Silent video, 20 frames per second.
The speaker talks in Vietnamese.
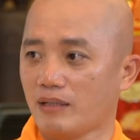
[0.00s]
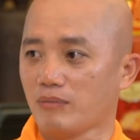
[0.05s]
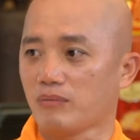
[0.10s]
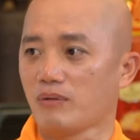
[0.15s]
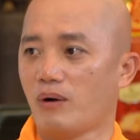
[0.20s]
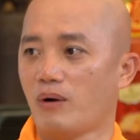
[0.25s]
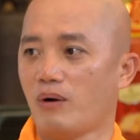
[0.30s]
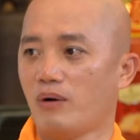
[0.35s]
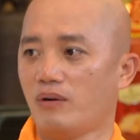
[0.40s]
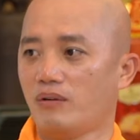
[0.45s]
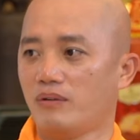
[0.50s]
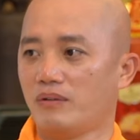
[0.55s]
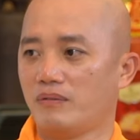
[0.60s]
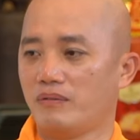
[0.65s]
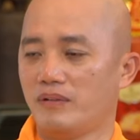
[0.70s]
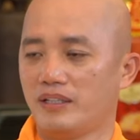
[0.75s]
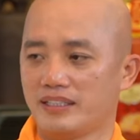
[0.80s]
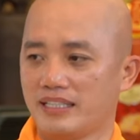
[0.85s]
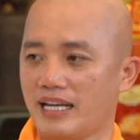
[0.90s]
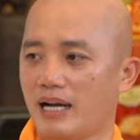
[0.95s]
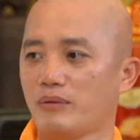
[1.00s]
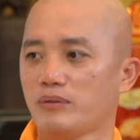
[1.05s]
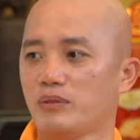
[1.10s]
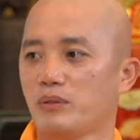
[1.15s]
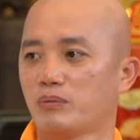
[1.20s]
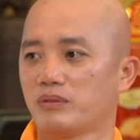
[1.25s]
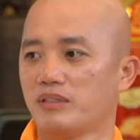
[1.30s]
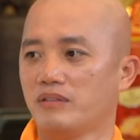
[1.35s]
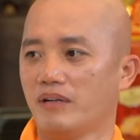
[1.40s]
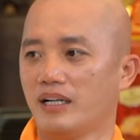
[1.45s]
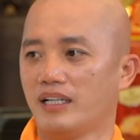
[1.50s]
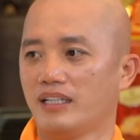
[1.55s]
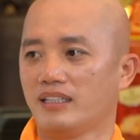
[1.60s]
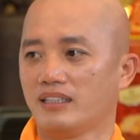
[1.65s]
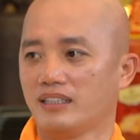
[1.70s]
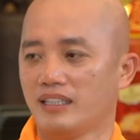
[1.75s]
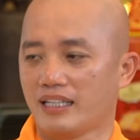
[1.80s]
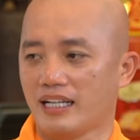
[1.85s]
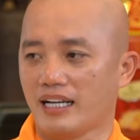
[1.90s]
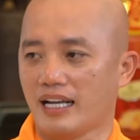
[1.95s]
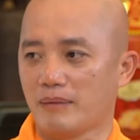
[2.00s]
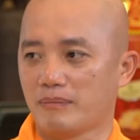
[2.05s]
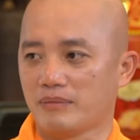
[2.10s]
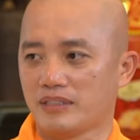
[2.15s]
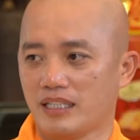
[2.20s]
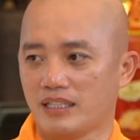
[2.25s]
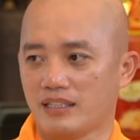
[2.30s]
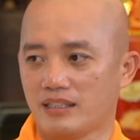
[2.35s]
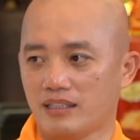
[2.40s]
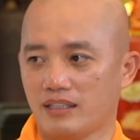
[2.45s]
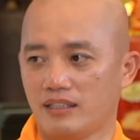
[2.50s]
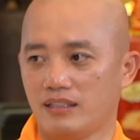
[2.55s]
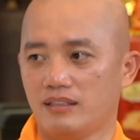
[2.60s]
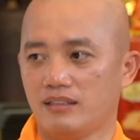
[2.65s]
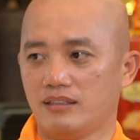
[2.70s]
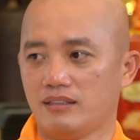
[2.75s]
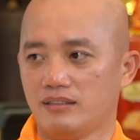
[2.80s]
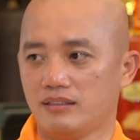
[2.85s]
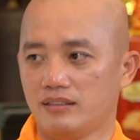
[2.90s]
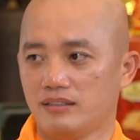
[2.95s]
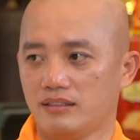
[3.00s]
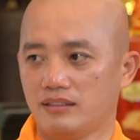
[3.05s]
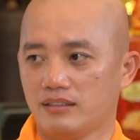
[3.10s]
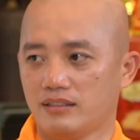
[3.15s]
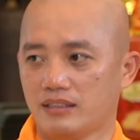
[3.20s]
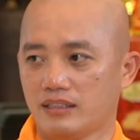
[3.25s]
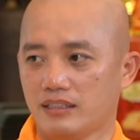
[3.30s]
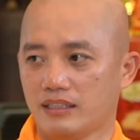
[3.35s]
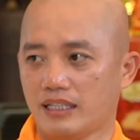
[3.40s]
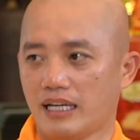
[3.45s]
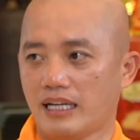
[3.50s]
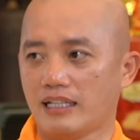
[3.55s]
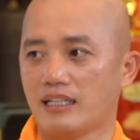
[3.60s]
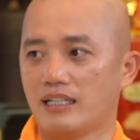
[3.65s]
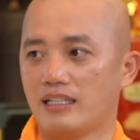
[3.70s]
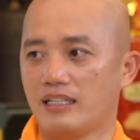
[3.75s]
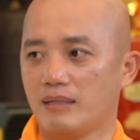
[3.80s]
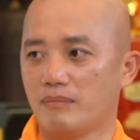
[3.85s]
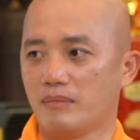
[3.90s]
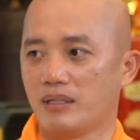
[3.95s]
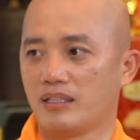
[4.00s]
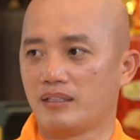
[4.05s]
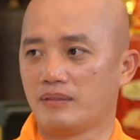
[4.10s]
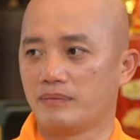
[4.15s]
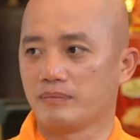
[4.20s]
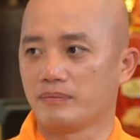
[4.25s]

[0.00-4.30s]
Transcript: góc độ về giáo dục như vậy thì các em sẽ tự khẳng định lấy mình.